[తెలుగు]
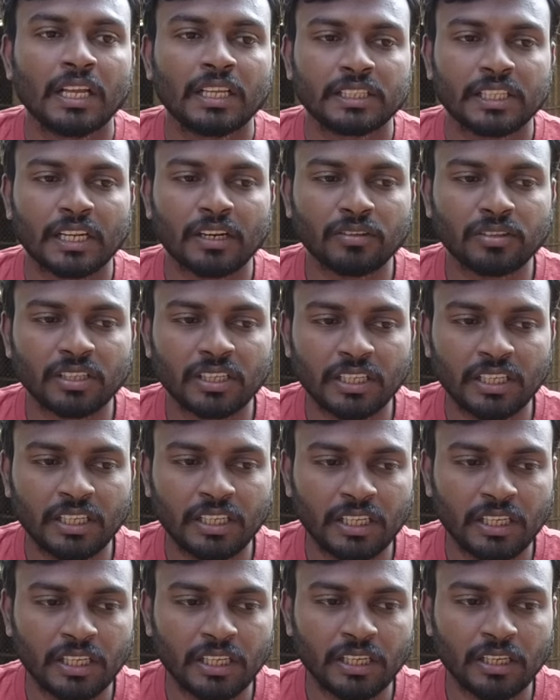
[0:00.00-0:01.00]
తర్వాత ఈ
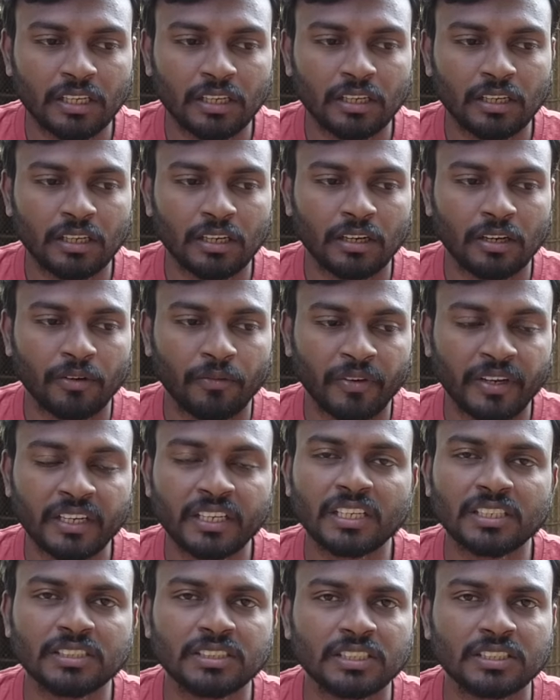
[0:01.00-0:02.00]

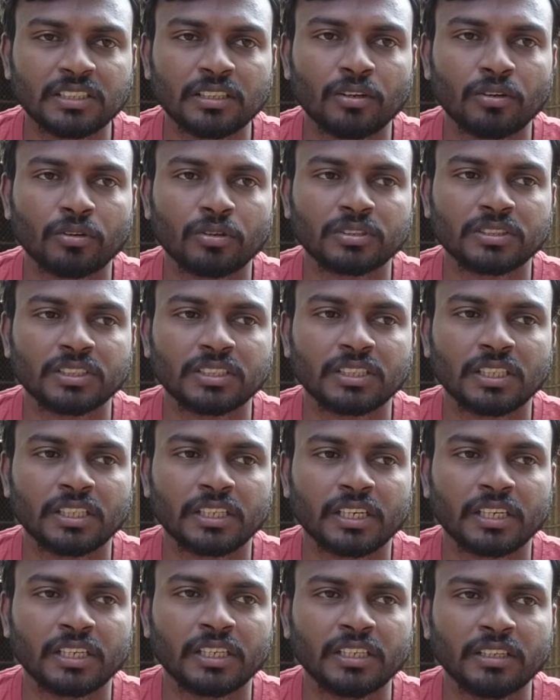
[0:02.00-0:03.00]
వింటర్ సీజన్లోకి
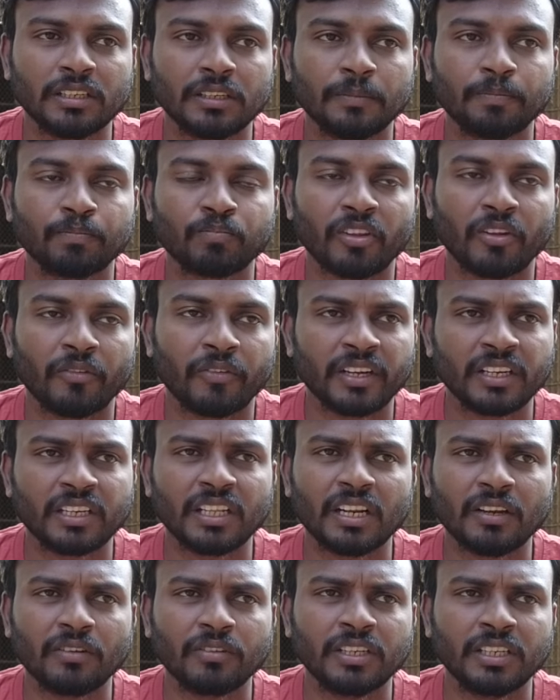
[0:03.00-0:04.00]
వచ్చేసరికి అండి
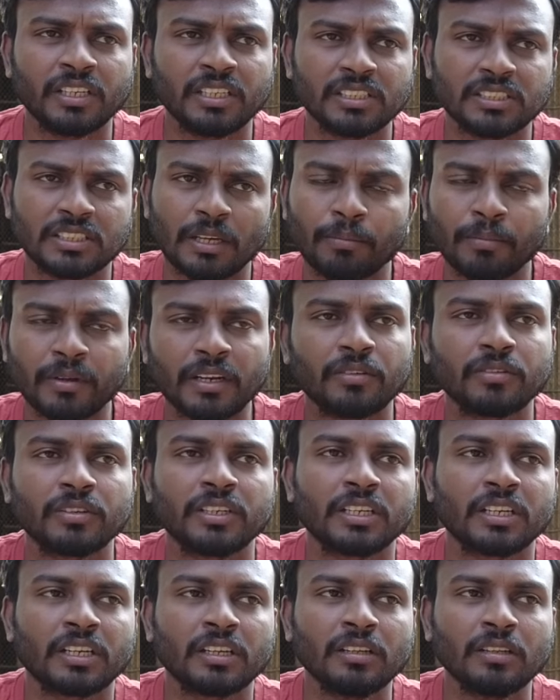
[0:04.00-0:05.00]
వింటర్ అవనండి సమ్మర్
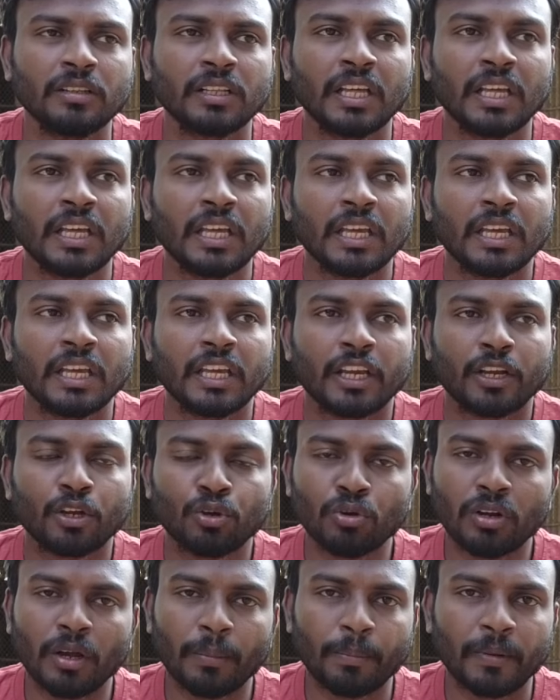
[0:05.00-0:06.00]
అవనండి
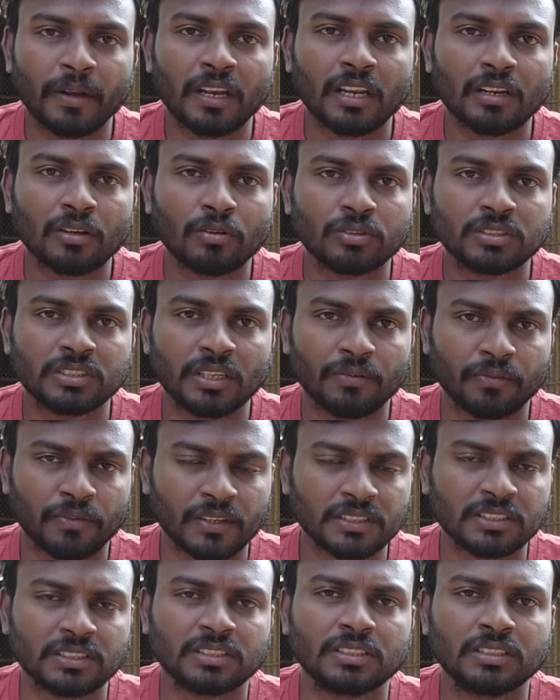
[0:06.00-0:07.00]
ఎక్కువగా పిల్లలకు వచ్చే
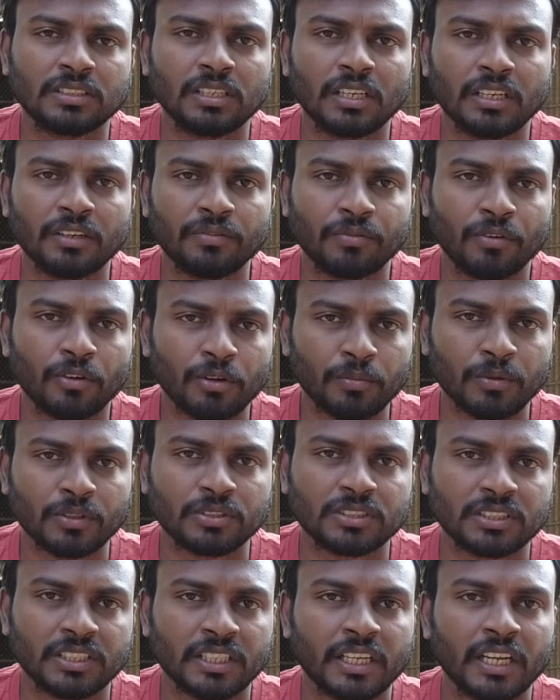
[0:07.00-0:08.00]
ఫస్ట్ అండ్
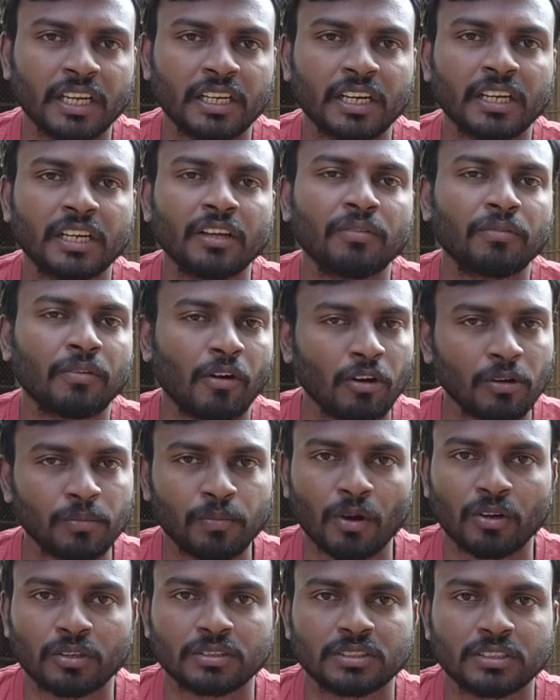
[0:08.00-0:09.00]
ఫోర్మోస్ట్ థింగ్ ఏంటంటే ఫౌల్
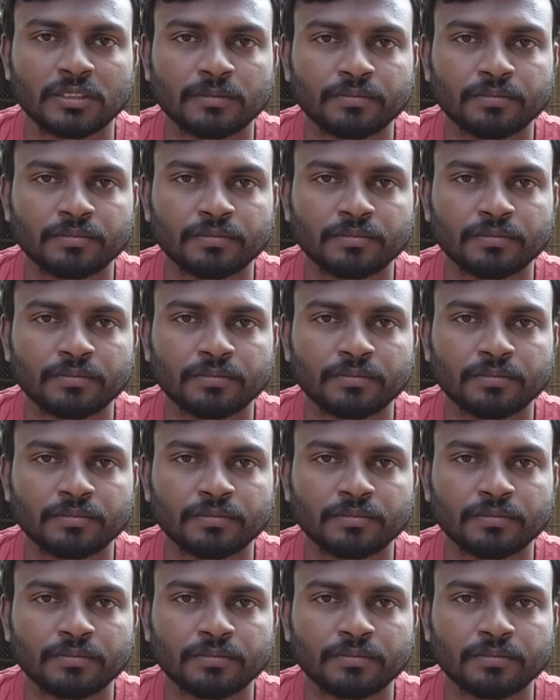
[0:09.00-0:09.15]
పాక్స్